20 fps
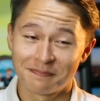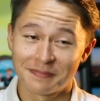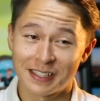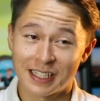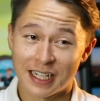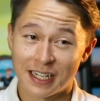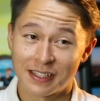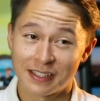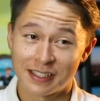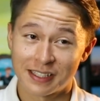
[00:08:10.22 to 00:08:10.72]

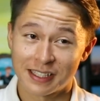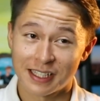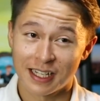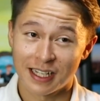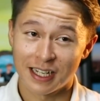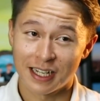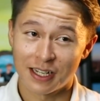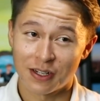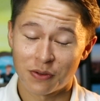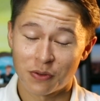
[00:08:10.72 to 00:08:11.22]
チャールズさん
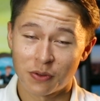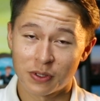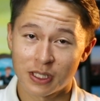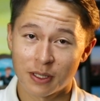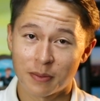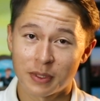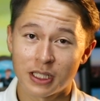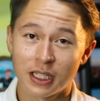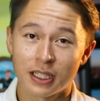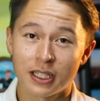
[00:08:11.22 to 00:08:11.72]
が王
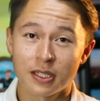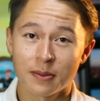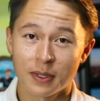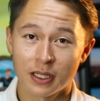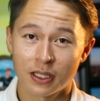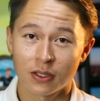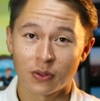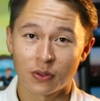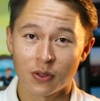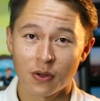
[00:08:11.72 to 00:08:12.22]
様になってしまっ
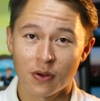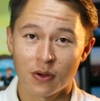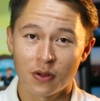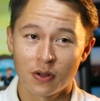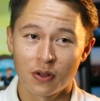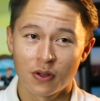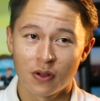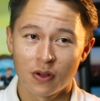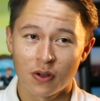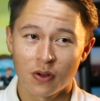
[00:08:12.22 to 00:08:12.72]
たこと、
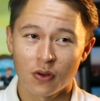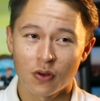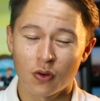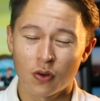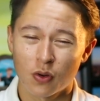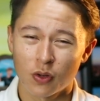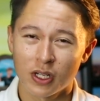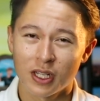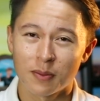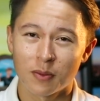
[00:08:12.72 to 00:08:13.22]
こ
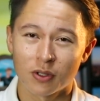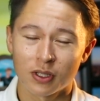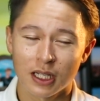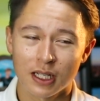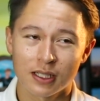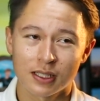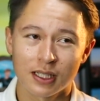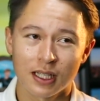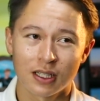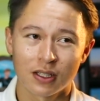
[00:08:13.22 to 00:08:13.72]
こにもた
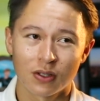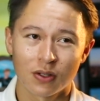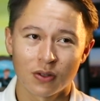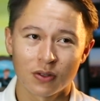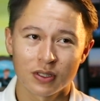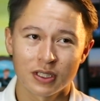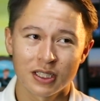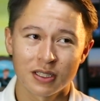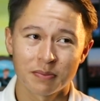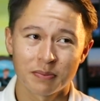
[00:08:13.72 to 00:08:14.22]
くさんの
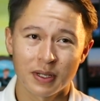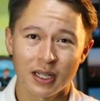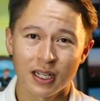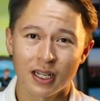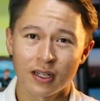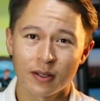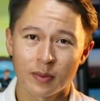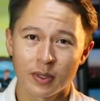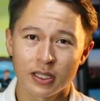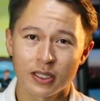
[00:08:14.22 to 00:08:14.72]
心配が
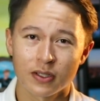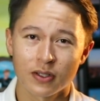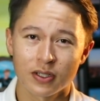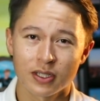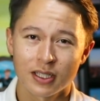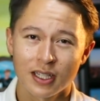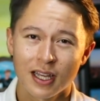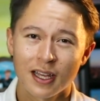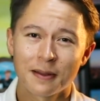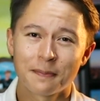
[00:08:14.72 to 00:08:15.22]
あります。そし
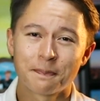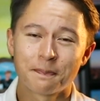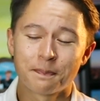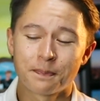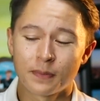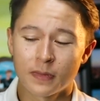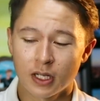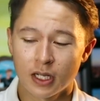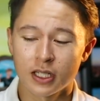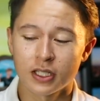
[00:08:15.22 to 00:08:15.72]
て、
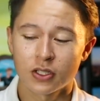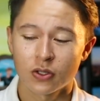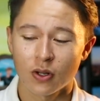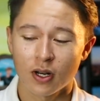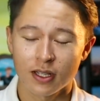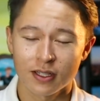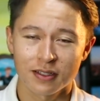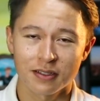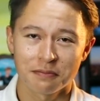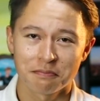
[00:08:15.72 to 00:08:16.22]

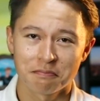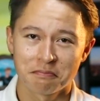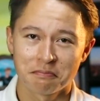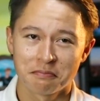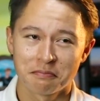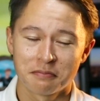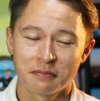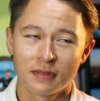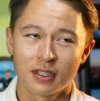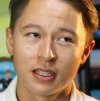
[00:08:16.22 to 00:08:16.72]
リズ・トラス。
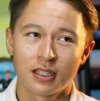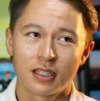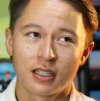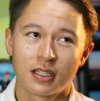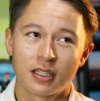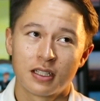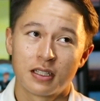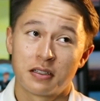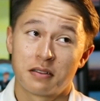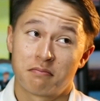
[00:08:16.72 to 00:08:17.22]

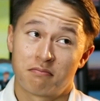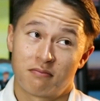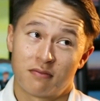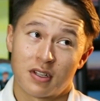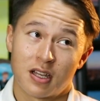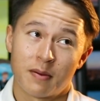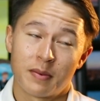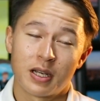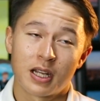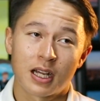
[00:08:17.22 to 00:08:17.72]

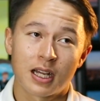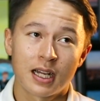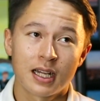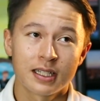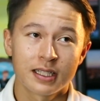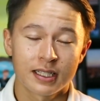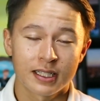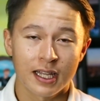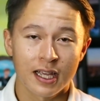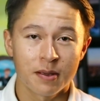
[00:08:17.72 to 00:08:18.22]
I mean, I
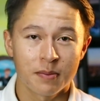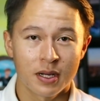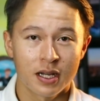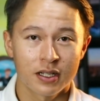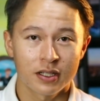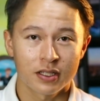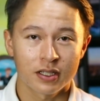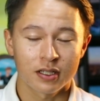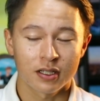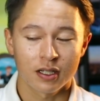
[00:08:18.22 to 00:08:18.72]
can't say
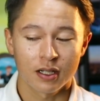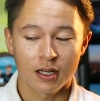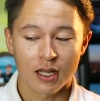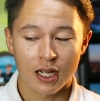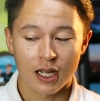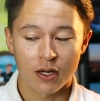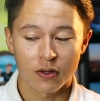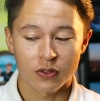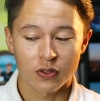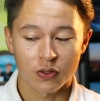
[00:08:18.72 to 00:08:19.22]
much.
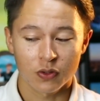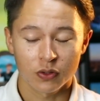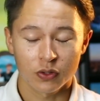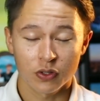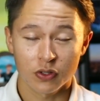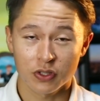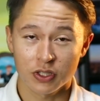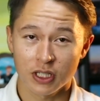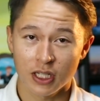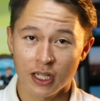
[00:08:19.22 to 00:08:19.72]
彼女のこと
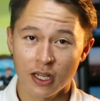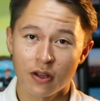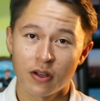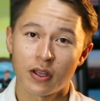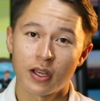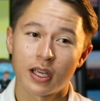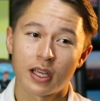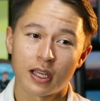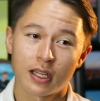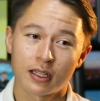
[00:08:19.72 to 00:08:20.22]
よく知らないの
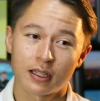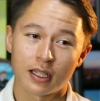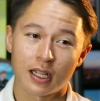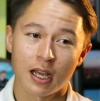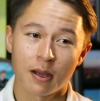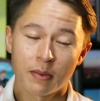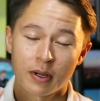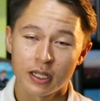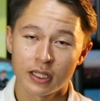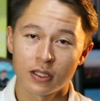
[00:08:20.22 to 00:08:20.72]
で、
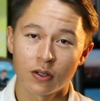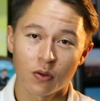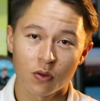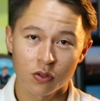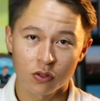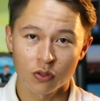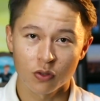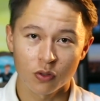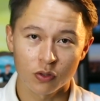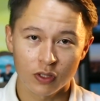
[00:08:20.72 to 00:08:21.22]
あまりに多
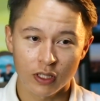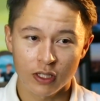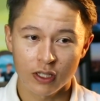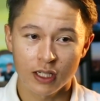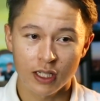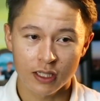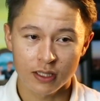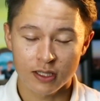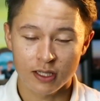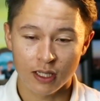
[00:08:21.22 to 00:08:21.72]
くのことは言え
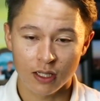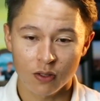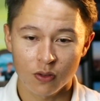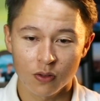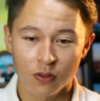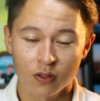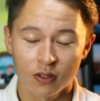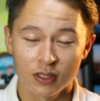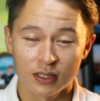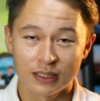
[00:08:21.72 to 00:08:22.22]
ないんですけ
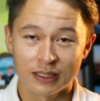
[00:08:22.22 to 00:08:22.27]
ど、